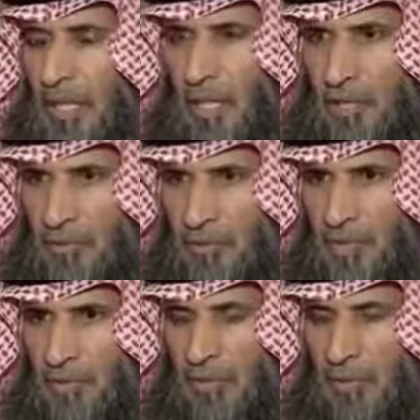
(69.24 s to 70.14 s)
آل
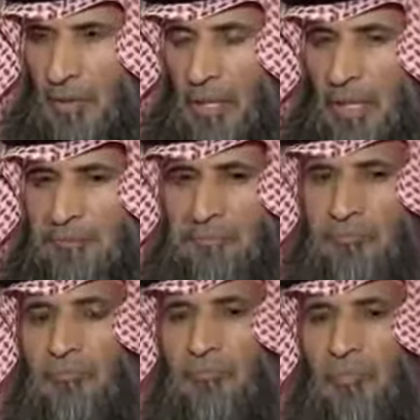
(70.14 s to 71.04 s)
سعود حفظه الله
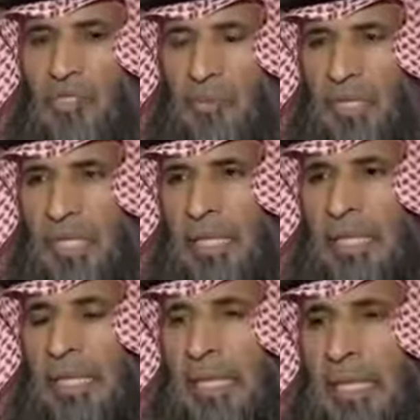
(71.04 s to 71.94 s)
ورعاه
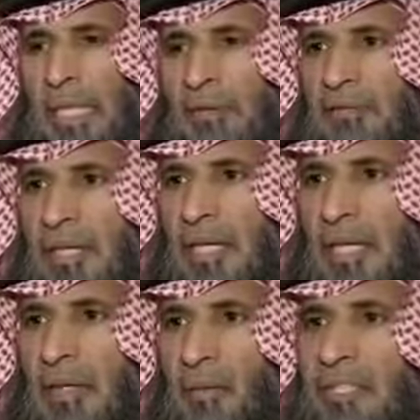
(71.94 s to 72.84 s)

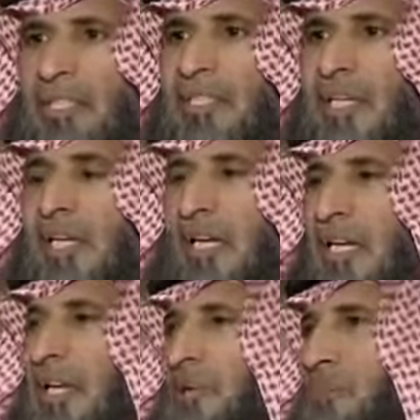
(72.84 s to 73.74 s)
فوجدنا
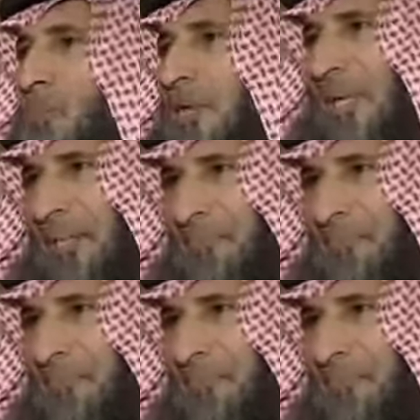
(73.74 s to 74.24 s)
الكرم كله